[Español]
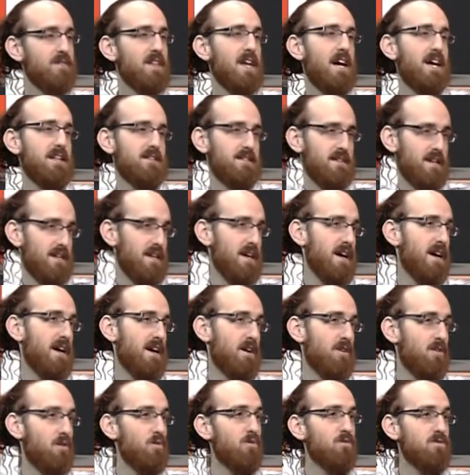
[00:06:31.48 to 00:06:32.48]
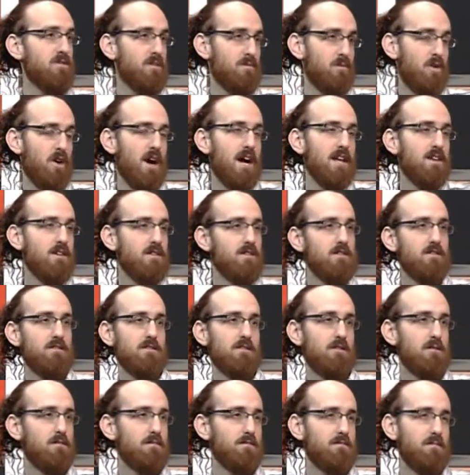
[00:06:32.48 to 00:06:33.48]
hasta ya los últimos años,
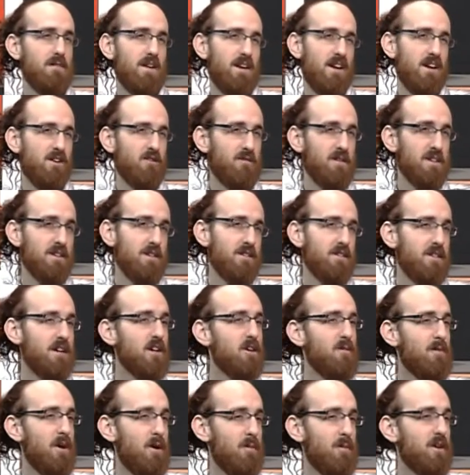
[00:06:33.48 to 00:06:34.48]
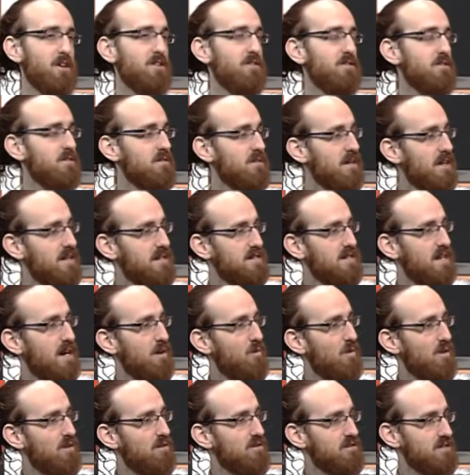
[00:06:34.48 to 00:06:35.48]
en el 95 más o menos, es ya
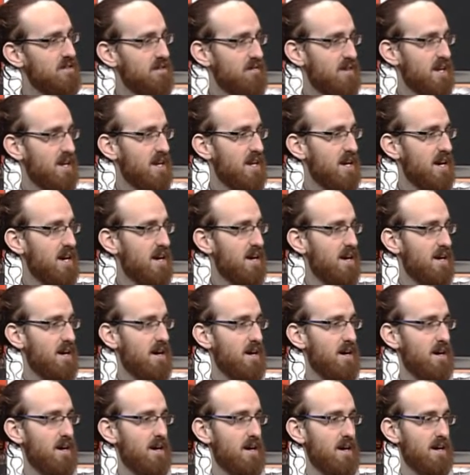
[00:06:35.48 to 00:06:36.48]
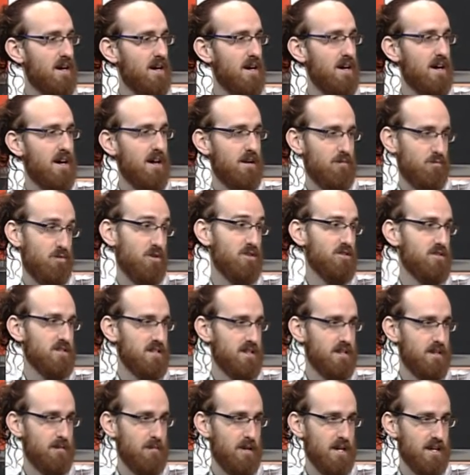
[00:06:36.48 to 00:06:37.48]
cuando se viene al puerto de
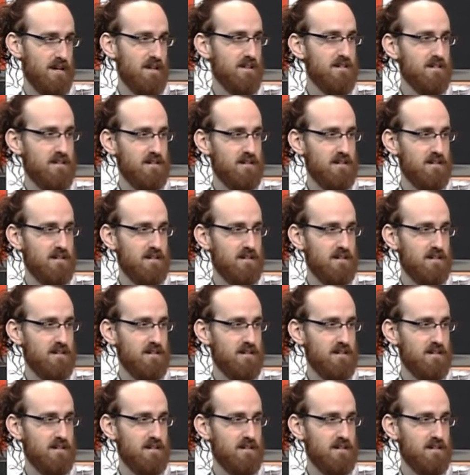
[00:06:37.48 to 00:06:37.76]
Santa María.